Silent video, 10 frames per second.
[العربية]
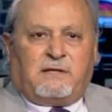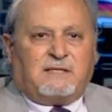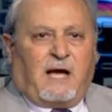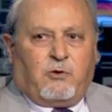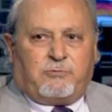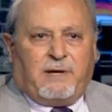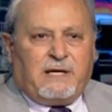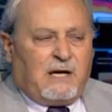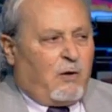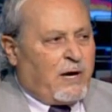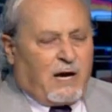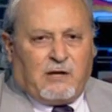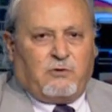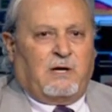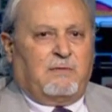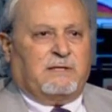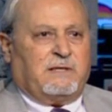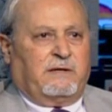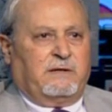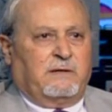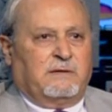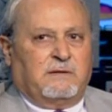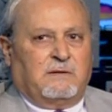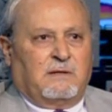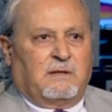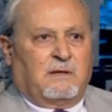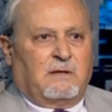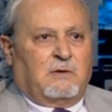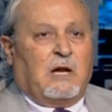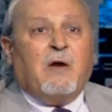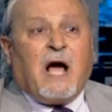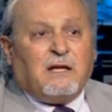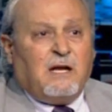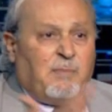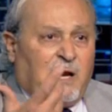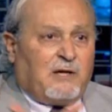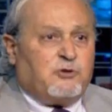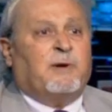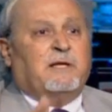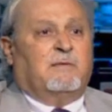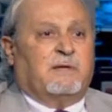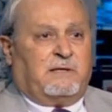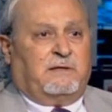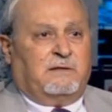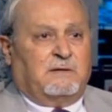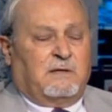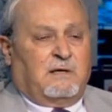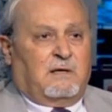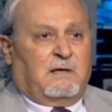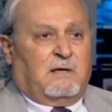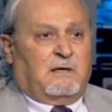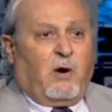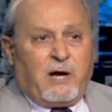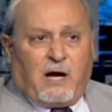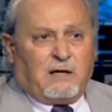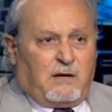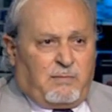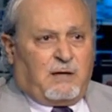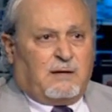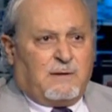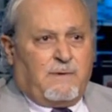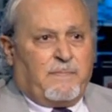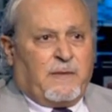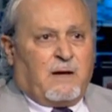89 لوين اخذهم للمسيحيين؟ لوين اخذ البلد؟ شو بدي المسيحيين؟ لوين اخذ البلد؟ حرب الالغاء